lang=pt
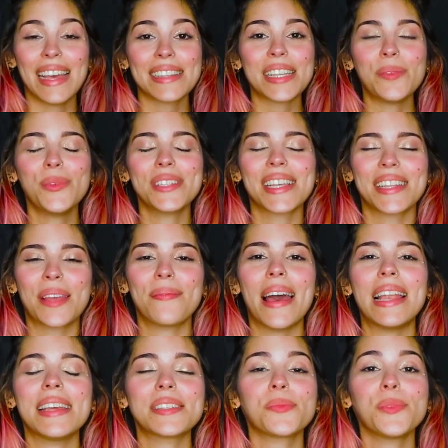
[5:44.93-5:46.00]
E essa música tem
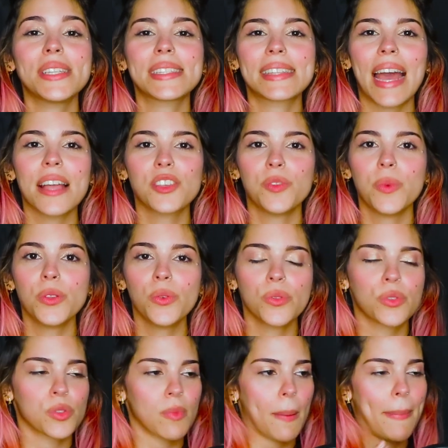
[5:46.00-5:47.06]
belíssimos 7
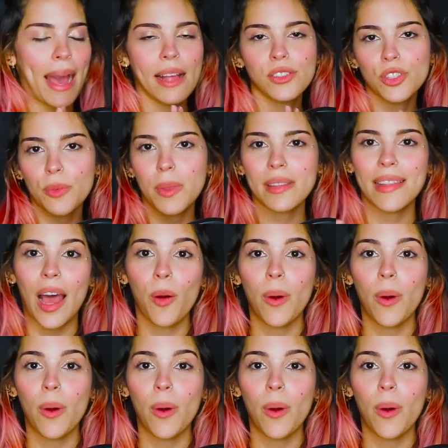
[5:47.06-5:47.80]
minutos, uma parte instrumental,